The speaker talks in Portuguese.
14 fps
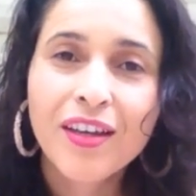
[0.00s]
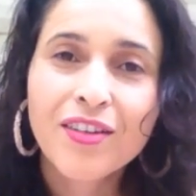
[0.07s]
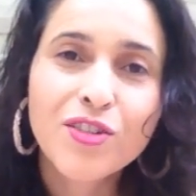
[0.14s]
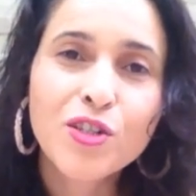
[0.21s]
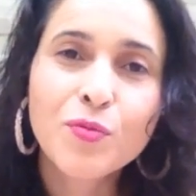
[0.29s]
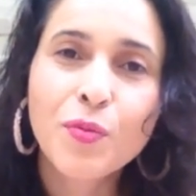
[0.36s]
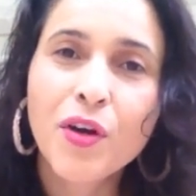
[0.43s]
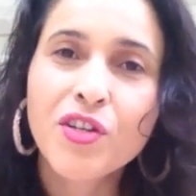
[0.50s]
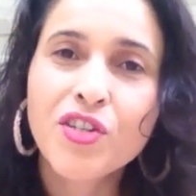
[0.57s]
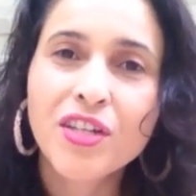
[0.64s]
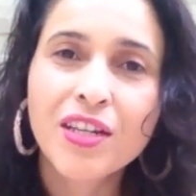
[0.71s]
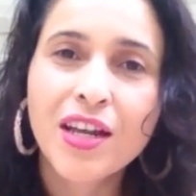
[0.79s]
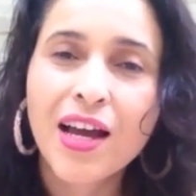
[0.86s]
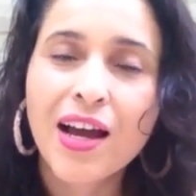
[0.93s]
a gente
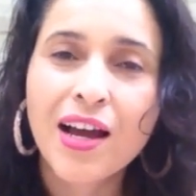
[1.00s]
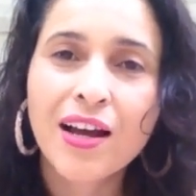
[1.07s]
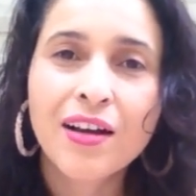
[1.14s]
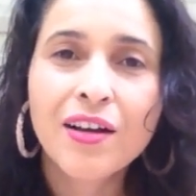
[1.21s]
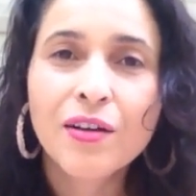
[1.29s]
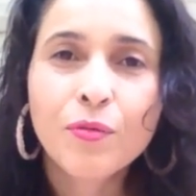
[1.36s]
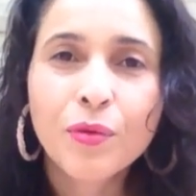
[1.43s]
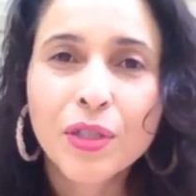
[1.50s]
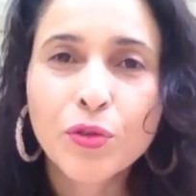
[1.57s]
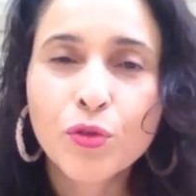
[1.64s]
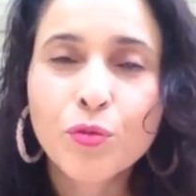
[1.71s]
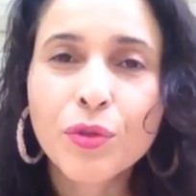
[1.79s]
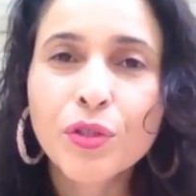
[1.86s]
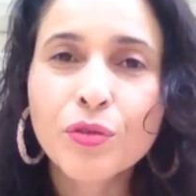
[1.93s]
pode criar uma
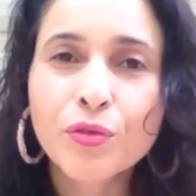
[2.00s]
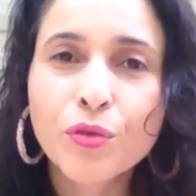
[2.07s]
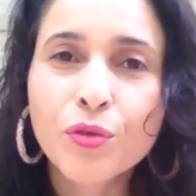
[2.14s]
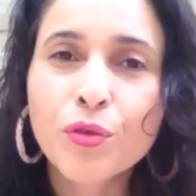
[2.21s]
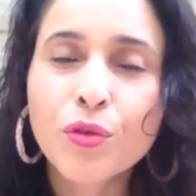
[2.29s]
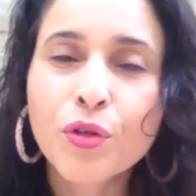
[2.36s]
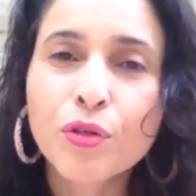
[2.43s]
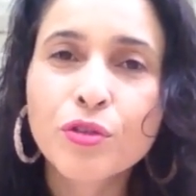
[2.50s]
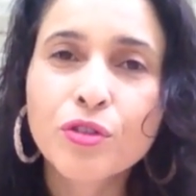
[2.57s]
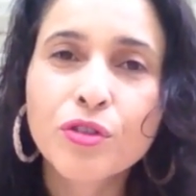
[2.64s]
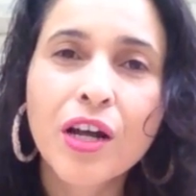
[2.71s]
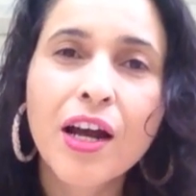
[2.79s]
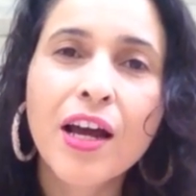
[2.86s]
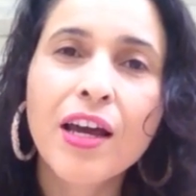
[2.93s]
turma do Google
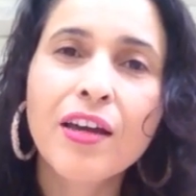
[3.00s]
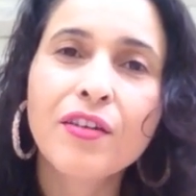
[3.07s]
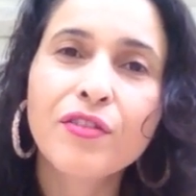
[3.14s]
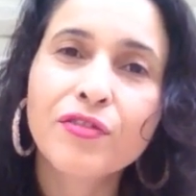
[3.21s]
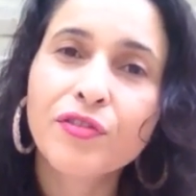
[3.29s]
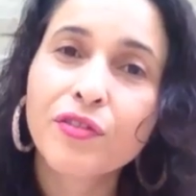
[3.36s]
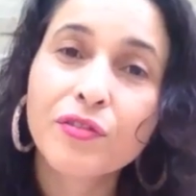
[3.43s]
Drive.